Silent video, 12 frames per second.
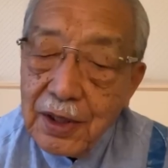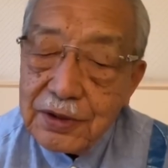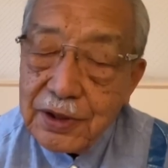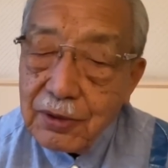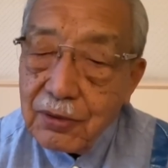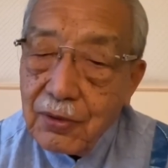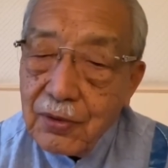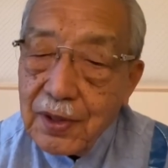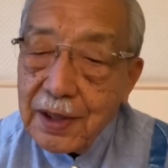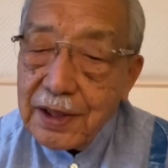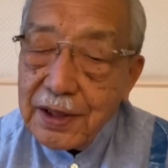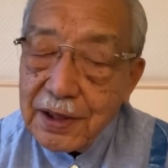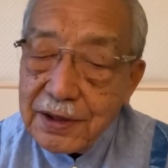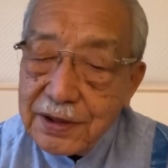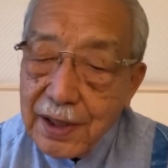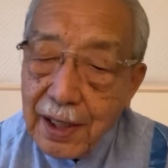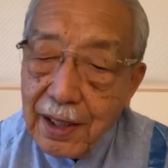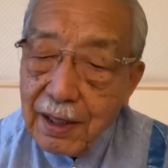ゼロコロナでです
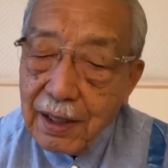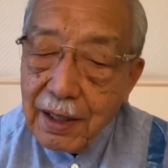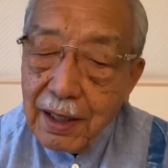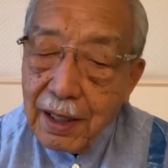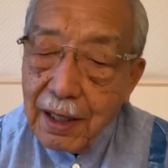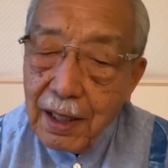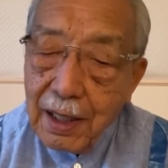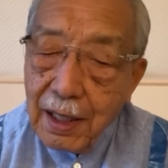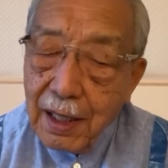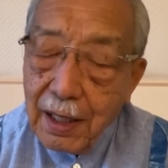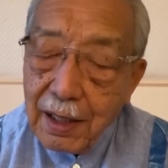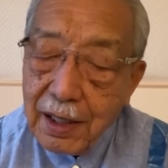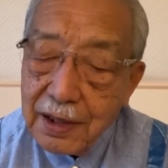ね、えー、